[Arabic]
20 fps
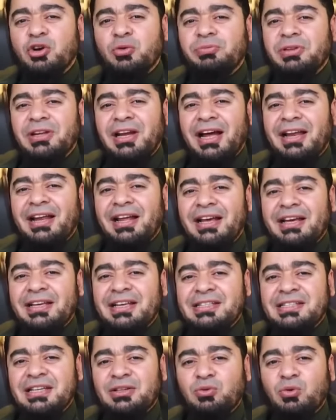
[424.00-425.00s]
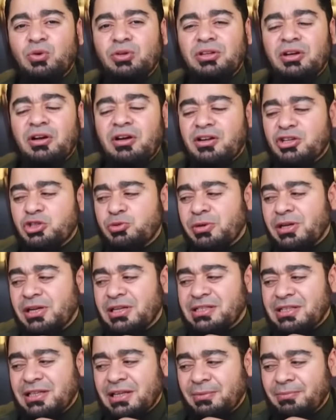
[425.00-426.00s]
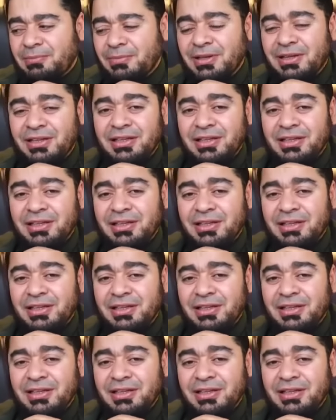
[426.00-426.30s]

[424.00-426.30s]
جاوبتني على يزيد وقلت خرج من الاسلام؟